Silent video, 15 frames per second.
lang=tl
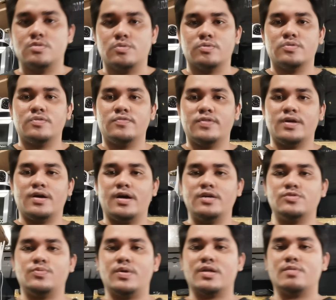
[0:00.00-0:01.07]
So, good evening
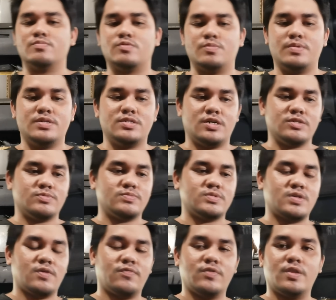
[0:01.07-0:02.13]
guys. Welcome to BC
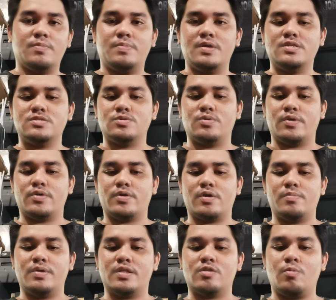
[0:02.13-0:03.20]
Airsoft Shop Philippines. So, ngayong
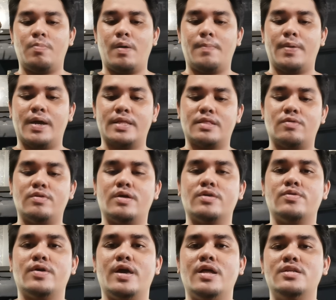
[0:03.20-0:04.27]
gabi na to, papakita ko lang yung